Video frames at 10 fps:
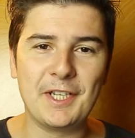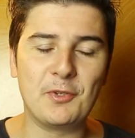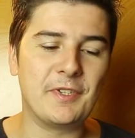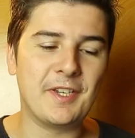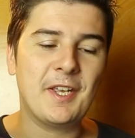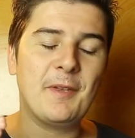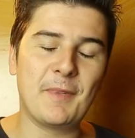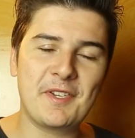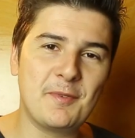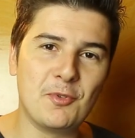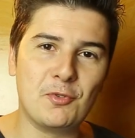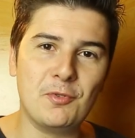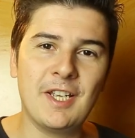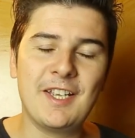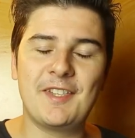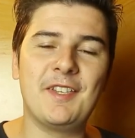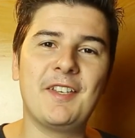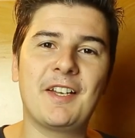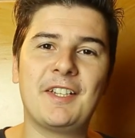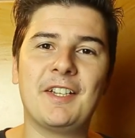Écoutez, merci beaucoup,
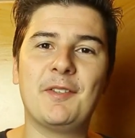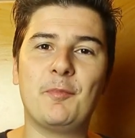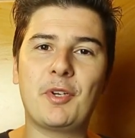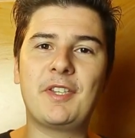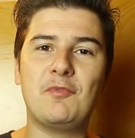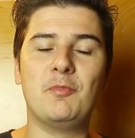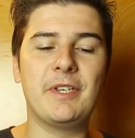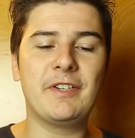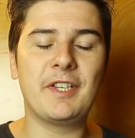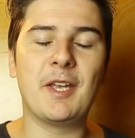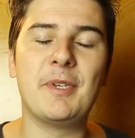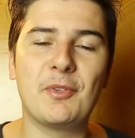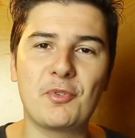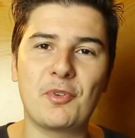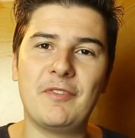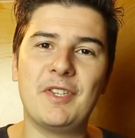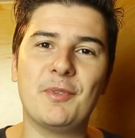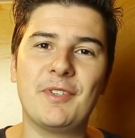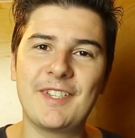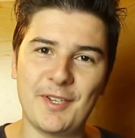c'était Arkane, portez-vous bien, et à bientôt sur la
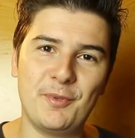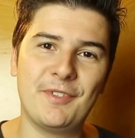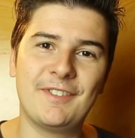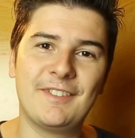vidéo. Salut